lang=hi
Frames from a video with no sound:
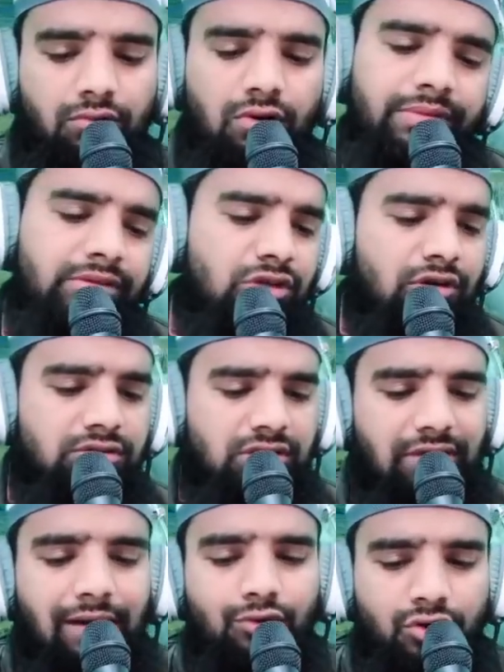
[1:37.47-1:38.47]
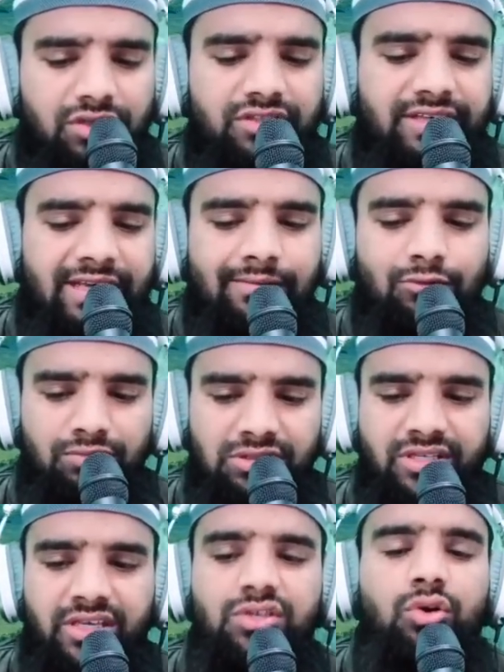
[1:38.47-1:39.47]
वो भी जो जवाब उन्होंने दिए हैं वो भी
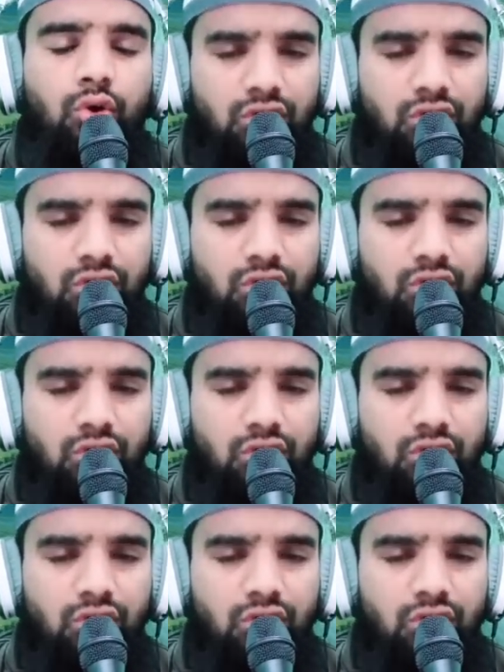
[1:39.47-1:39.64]
सही